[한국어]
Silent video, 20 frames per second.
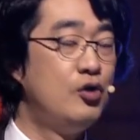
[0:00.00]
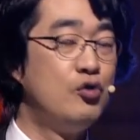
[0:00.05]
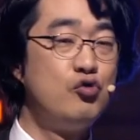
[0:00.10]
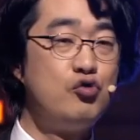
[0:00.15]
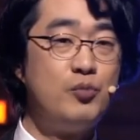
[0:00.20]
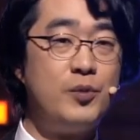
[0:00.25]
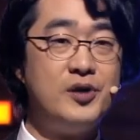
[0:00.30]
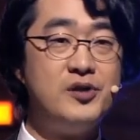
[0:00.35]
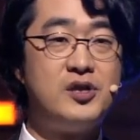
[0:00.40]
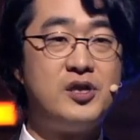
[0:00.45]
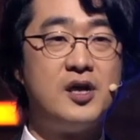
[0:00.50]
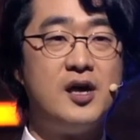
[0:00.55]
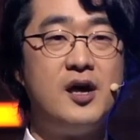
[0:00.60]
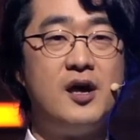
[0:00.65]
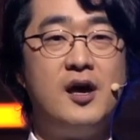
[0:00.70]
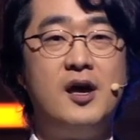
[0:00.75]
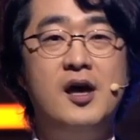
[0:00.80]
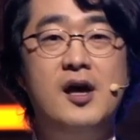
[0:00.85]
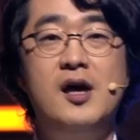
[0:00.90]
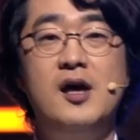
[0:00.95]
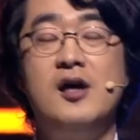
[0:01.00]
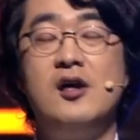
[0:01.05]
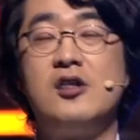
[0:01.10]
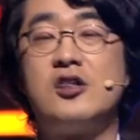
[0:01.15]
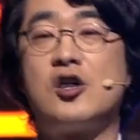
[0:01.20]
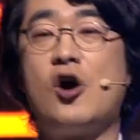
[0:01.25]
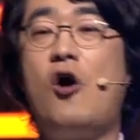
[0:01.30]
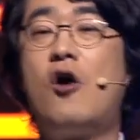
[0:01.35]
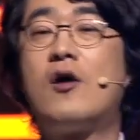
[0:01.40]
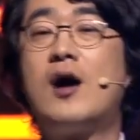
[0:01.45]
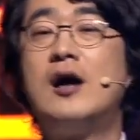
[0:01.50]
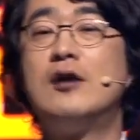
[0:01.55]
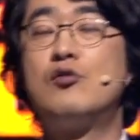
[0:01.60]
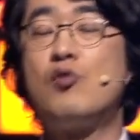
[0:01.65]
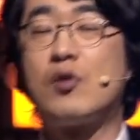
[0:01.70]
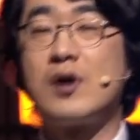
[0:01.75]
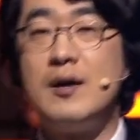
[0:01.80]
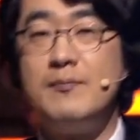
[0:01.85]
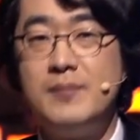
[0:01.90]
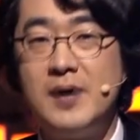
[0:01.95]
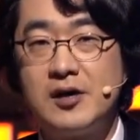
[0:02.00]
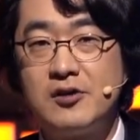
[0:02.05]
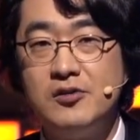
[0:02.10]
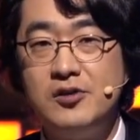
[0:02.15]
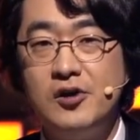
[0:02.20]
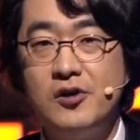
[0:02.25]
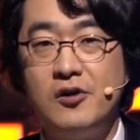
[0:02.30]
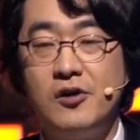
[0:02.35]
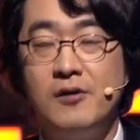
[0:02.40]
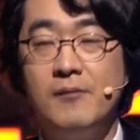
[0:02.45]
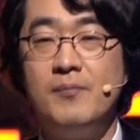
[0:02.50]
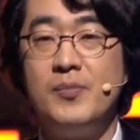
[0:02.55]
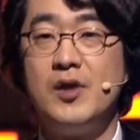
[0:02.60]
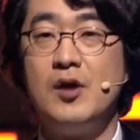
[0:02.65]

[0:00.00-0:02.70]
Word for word: 두 번째, 저강도란 말은요,